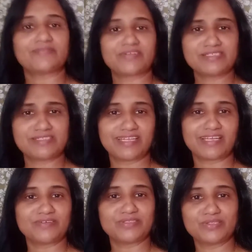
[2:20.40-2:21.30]
ஃப்ரெண்ட்ஸ்
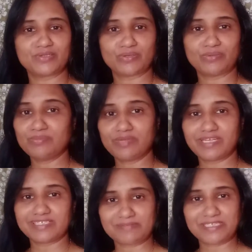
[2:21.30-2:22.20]
எனக்கு வந்துட்டு
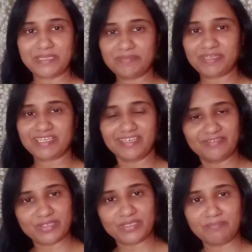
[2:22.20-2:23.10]
ரொம்பலாம் சப்ஸ்கிரைபர் இல்லை
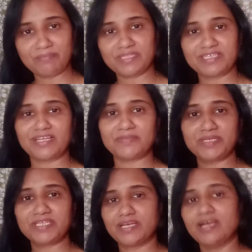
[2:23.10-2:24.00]
வெறும் எண்பத்தி நாலு
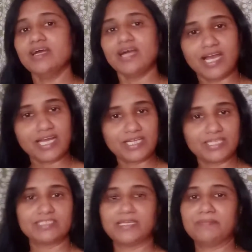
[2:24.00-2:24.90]
பேர் தான்
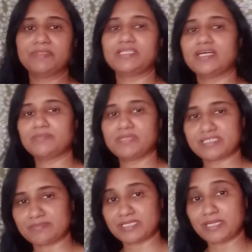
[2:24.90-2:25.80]
ஆனால் அந்த எண்பத்தி நாலு பேர்
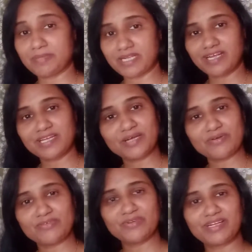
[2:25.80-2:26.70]
சப்ஸ்கிரைப் இருக்காங்க
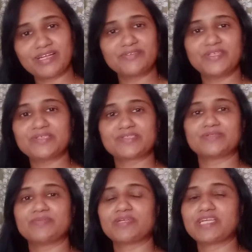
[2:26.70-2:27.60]
நான் ஒவ்வொரு நாளும் வீடியோஸ்
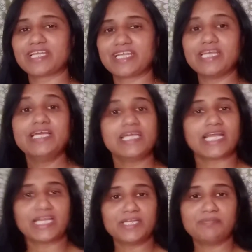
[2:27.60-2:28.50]
வந்து போட்டுட்ருக்கேன்
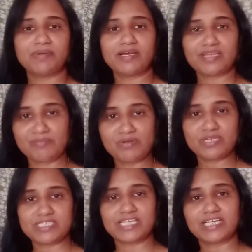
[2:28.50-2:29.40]
கண்டிப்பாக
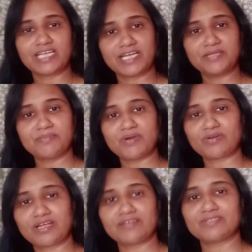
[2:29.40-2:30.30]
நம்மளோட சேனல் கண்டிப்பாக
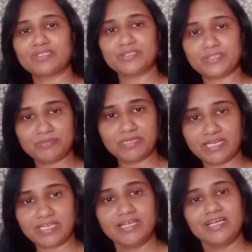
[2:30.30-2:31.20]
ஒரு நாள் வந்து யூடியூப்பில்
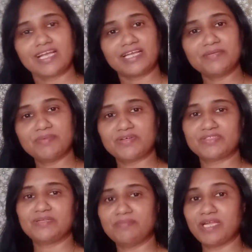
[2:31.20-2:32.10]
கண்டிப்பாக
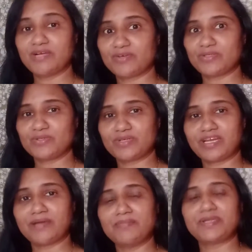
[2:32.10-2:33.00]
வந்துட்டு மேலே வரும்னு ஒரு
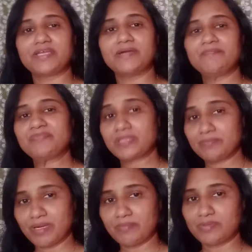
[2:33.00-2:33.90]
நம்பிக்கை
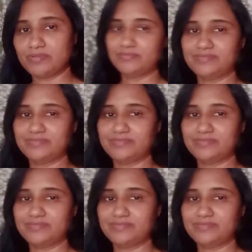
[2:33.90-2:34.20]
பார்ப்போம்